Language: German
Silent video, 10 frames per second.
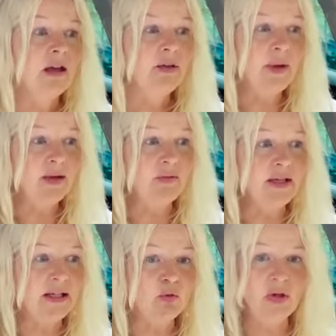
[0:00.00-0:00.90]
ich meine,
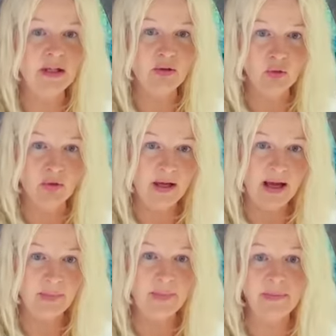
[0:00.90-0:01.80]
wenn ich nur den Jungen
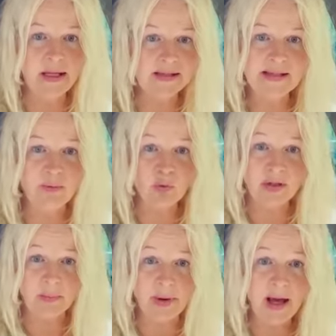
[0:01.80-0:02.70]
habe, bei mir ist der
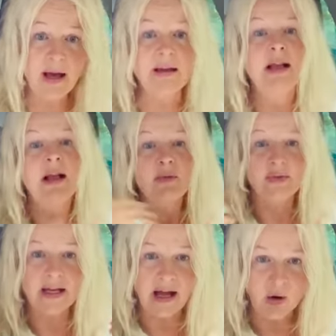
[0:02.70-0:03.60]
wunderbar.
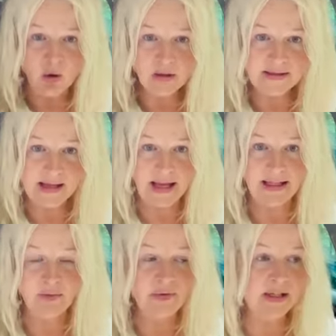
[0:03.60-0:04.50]
Wieder auch ein
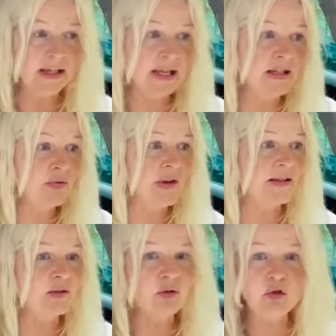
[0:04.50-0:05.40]
Zeichen, wie ein Kind,
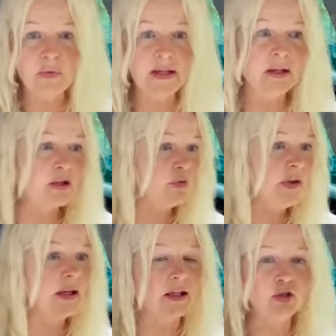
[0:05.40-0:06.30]
was schwierig,
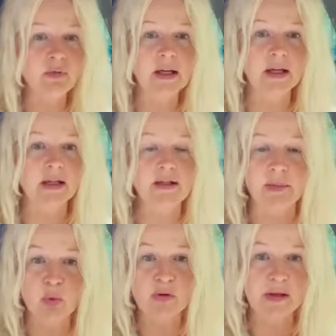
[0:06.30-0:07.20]
schwierig, schwierig, der
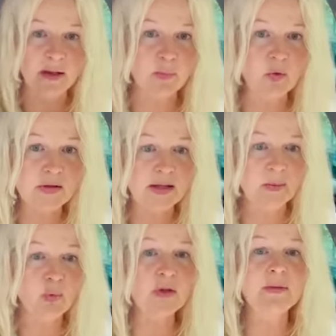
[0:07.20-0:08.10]
Böse, der Böse, der
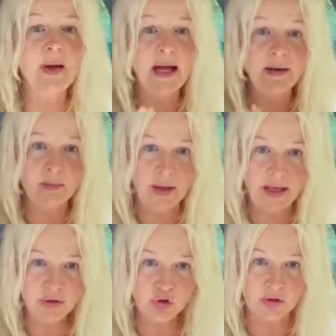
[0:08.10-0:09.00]
Böse, bei einem
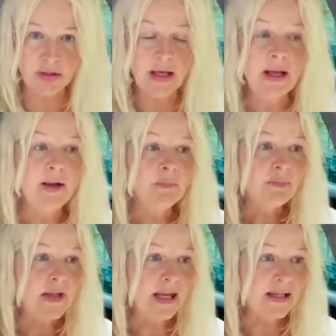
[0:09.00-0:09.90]
Menschen,
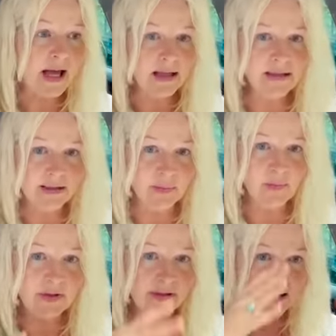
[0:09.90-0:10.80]
der ihn
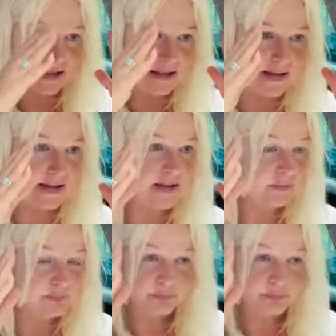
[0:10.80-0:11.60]
annimmt, der dieses